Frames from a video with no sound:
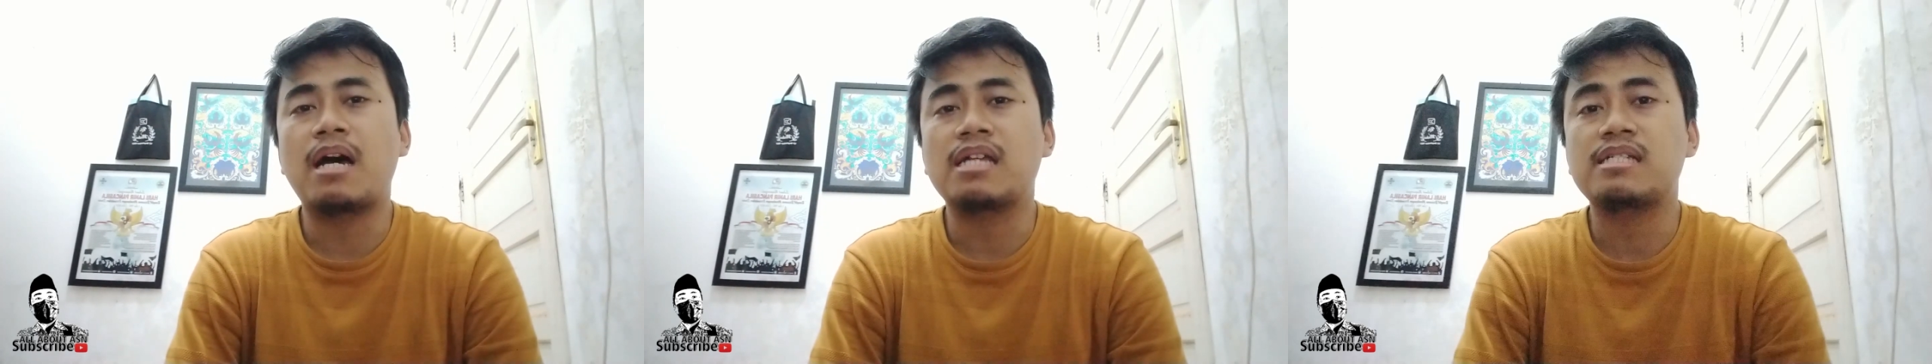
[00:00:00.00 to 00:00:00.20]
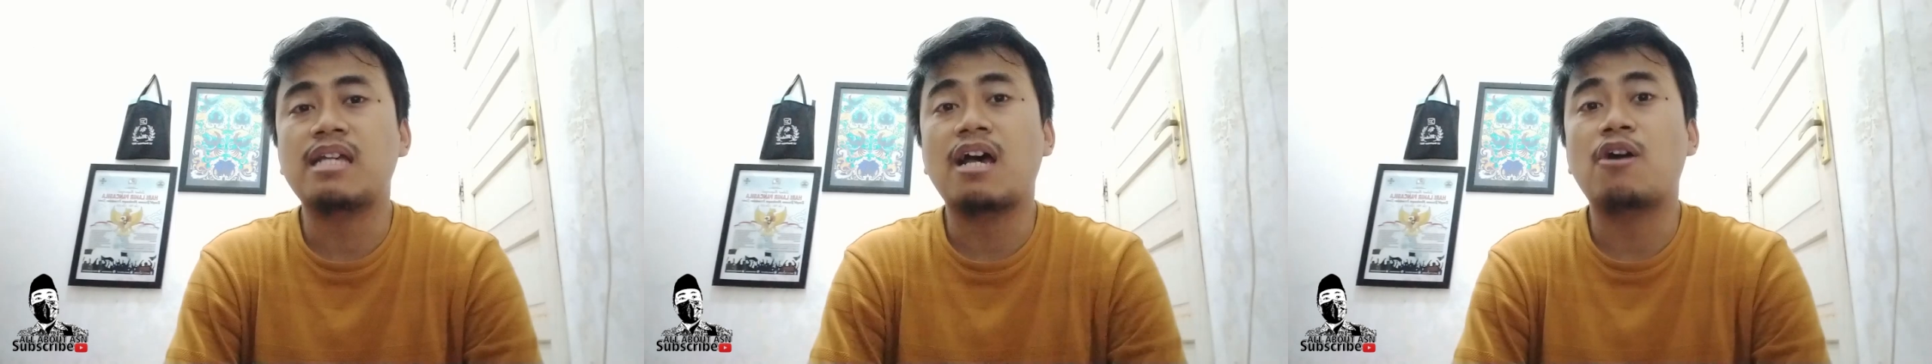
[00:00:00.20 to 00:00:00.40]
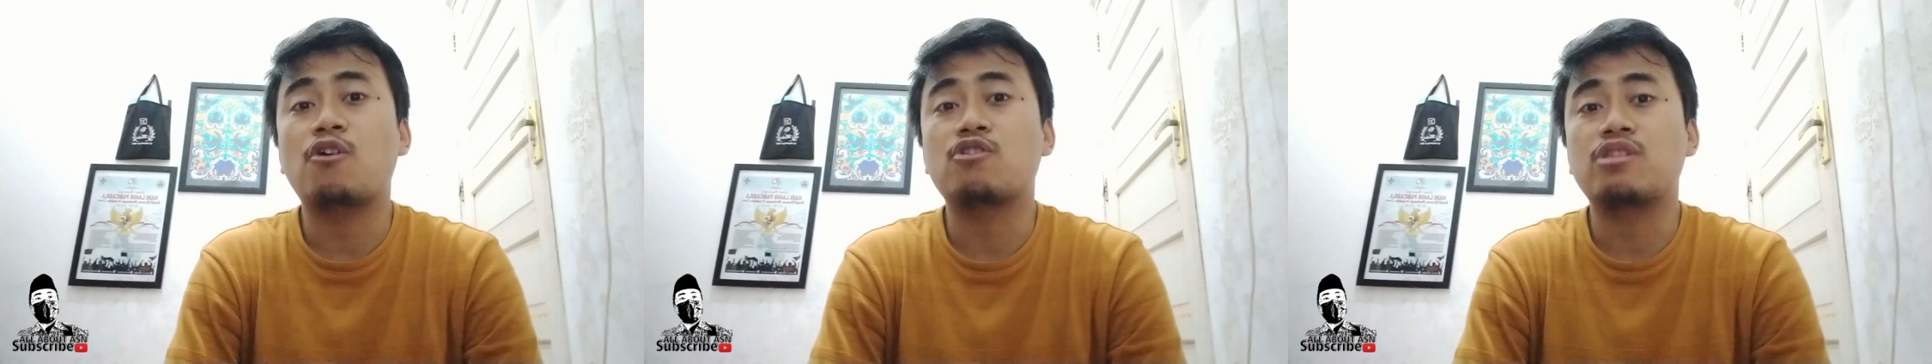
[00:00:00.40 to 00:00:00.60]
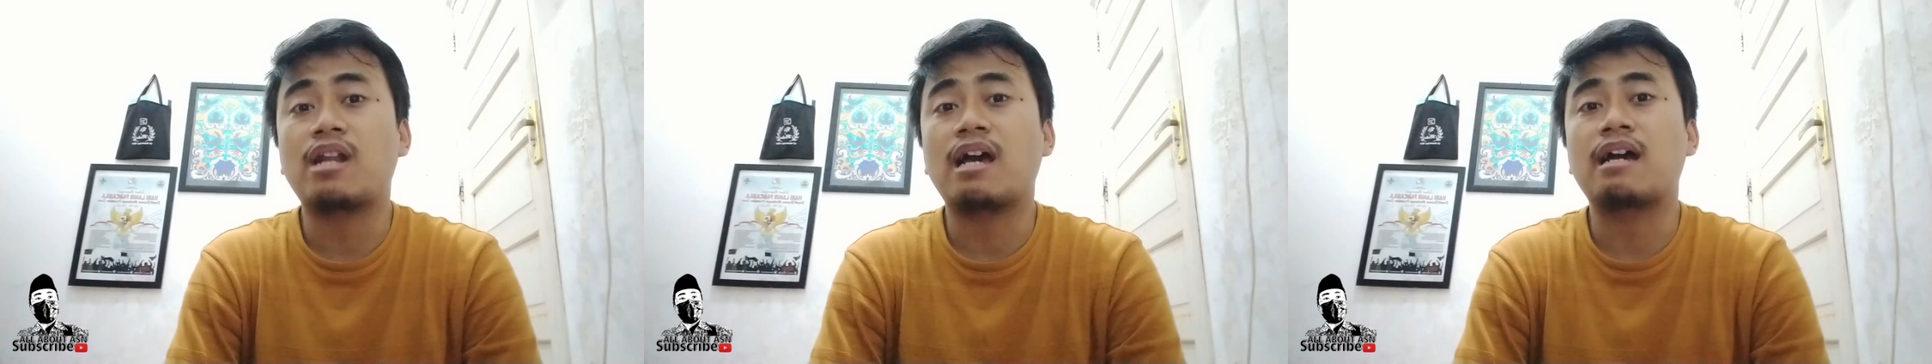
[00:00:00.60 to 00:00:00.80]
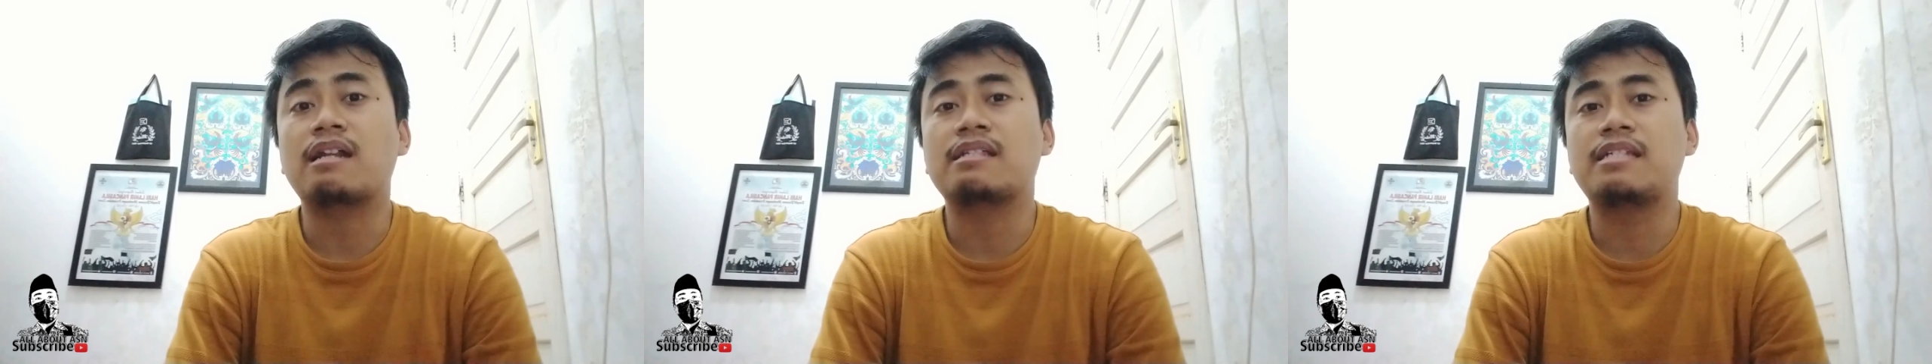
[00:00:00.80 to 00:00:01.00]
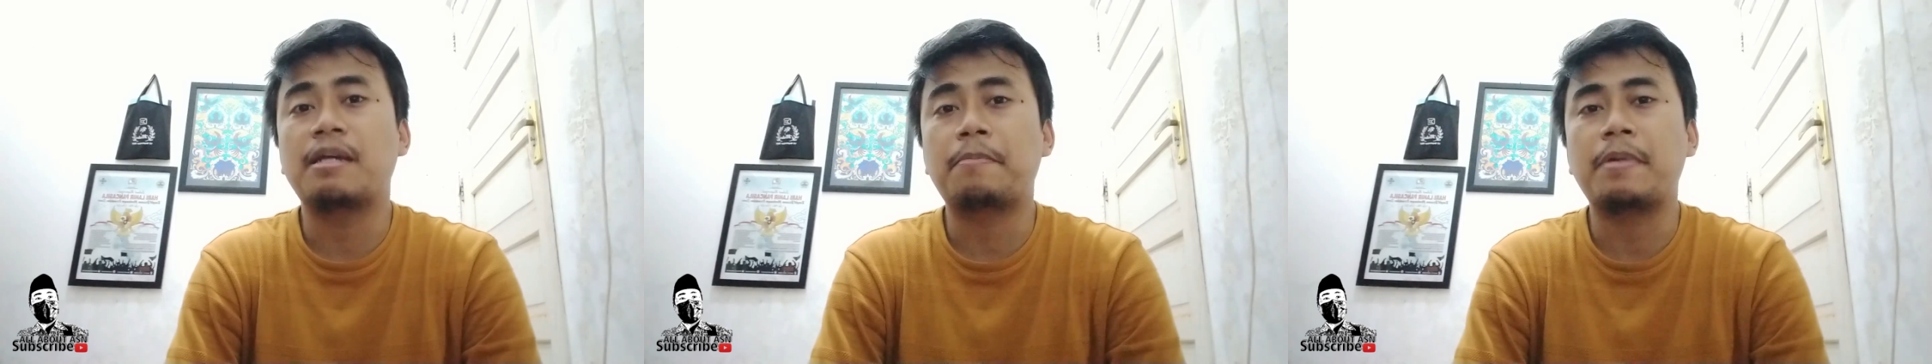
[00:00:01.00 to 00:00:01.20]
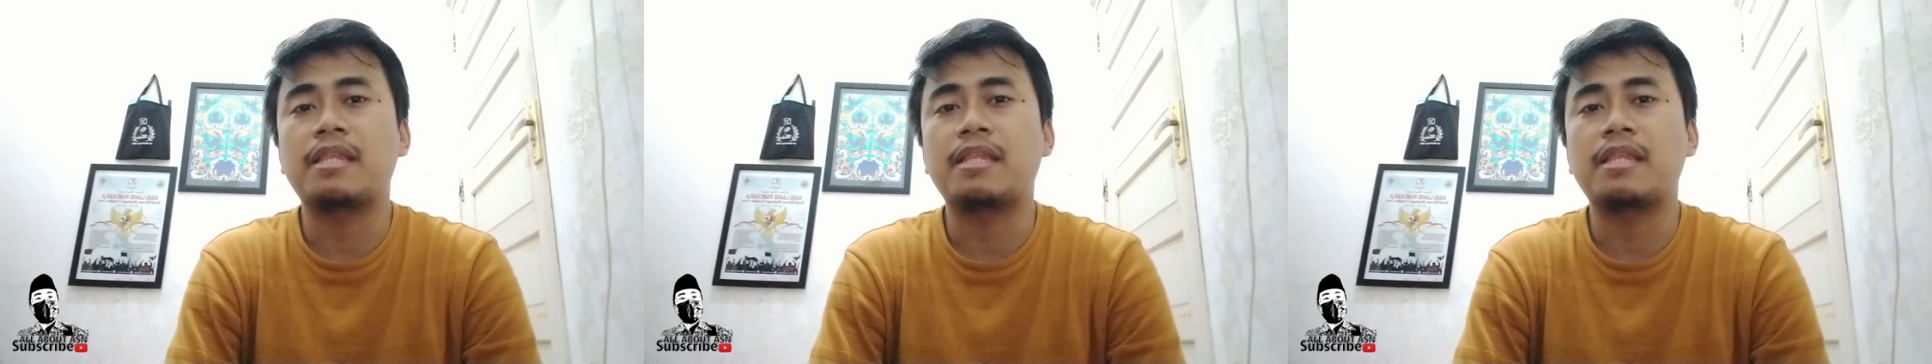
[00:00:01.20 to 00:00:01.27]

masa kontrak kerja